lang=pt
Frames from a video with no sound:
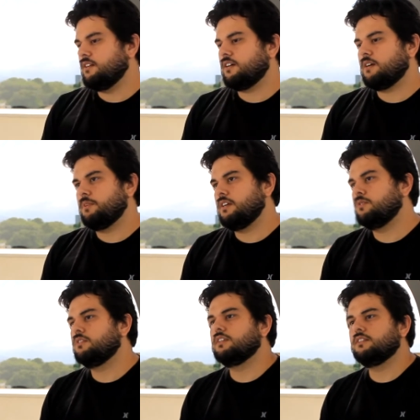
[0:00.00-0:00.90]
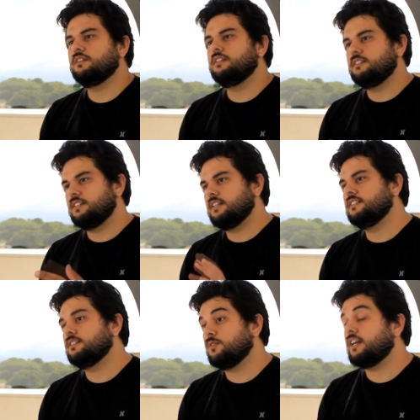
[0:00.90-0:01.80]
que eu acabei engordando aí cerca
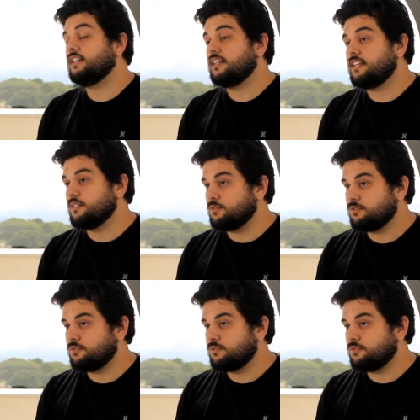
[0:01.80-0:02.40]
de 40 quilos.